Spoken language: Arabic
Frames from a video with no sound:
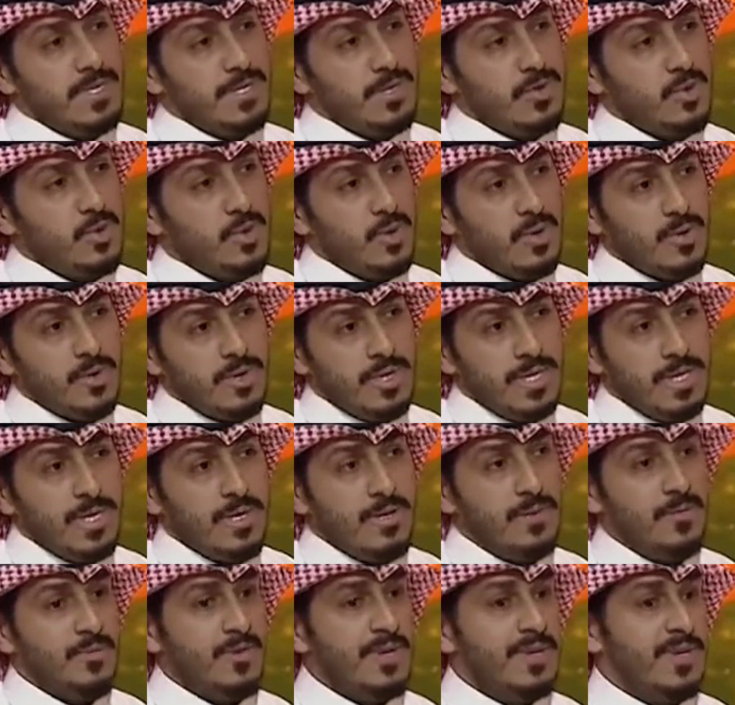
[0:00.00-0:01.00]
الكورونا
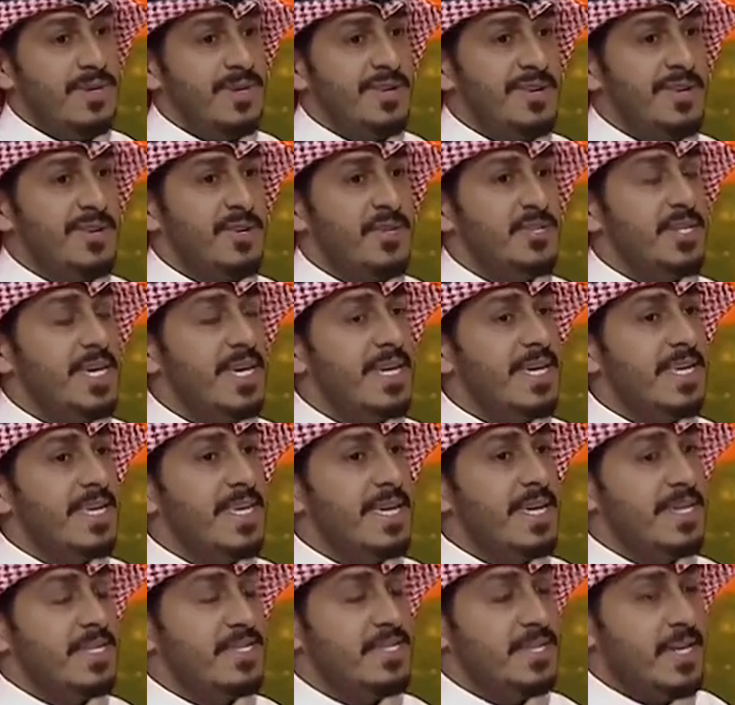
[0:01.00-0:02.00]
والرجال اللي
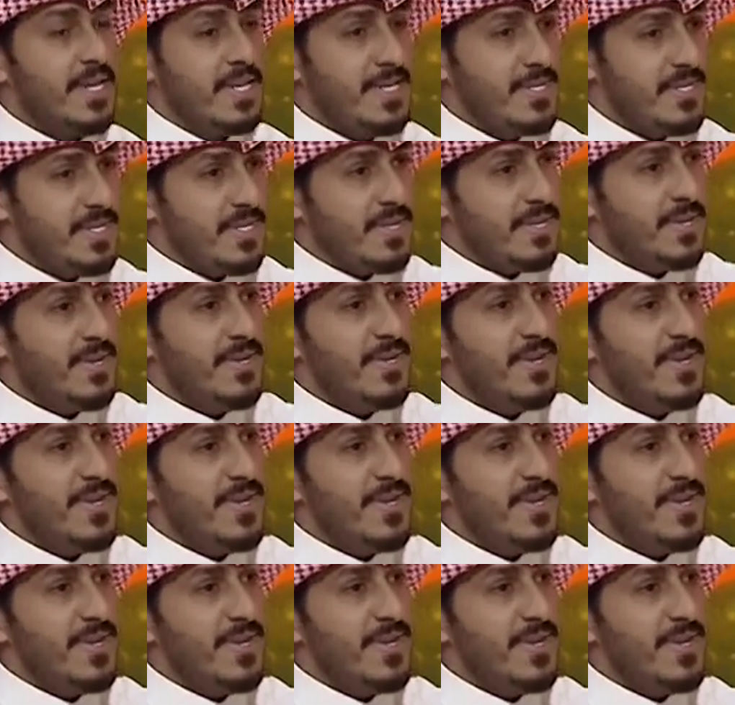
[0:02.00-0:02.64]
جالسين